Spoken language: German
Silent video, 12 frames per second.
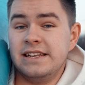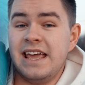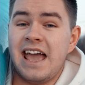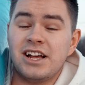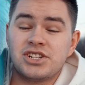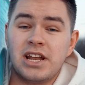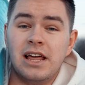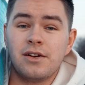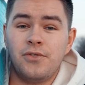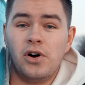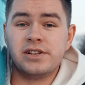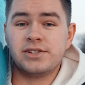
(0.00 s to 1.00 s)
in die
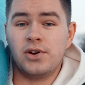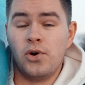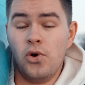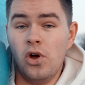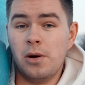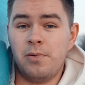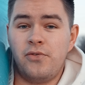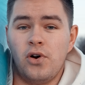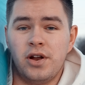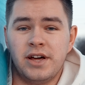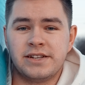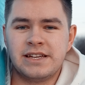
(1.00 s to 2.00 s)
herstellergewollte Höhe
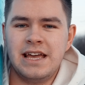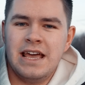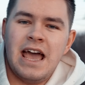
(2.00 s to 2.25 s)
befördert.